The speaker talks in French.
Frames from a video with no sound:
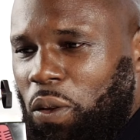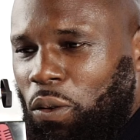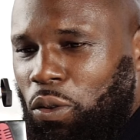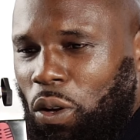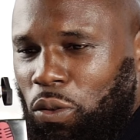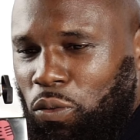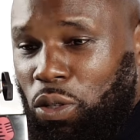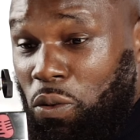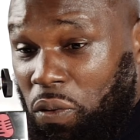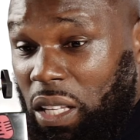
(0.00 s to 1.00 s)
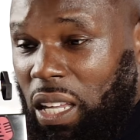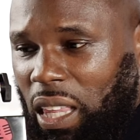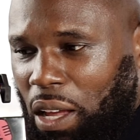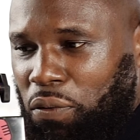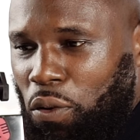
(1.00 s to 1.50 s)
en dehors de tout ce que vous faites qui est
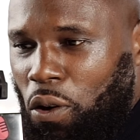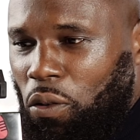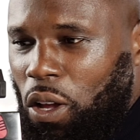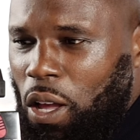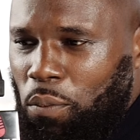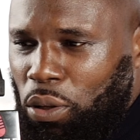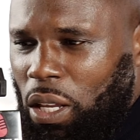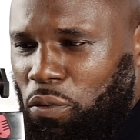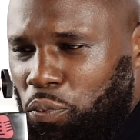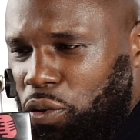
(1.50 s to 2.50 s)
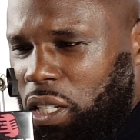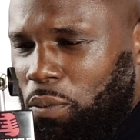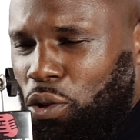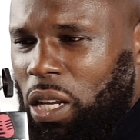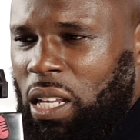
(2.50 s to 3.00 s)
très fort, peut-être vous puissiez
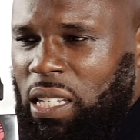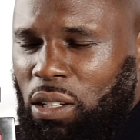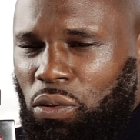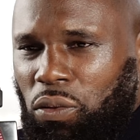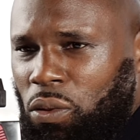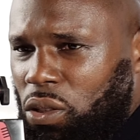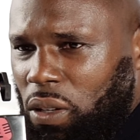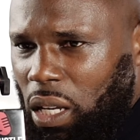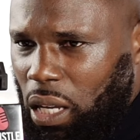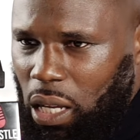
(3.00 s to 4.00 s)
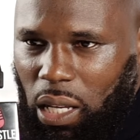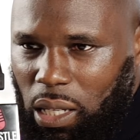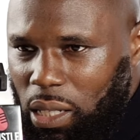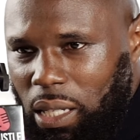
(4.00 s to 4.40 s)
mener des actions violentes. Je fais,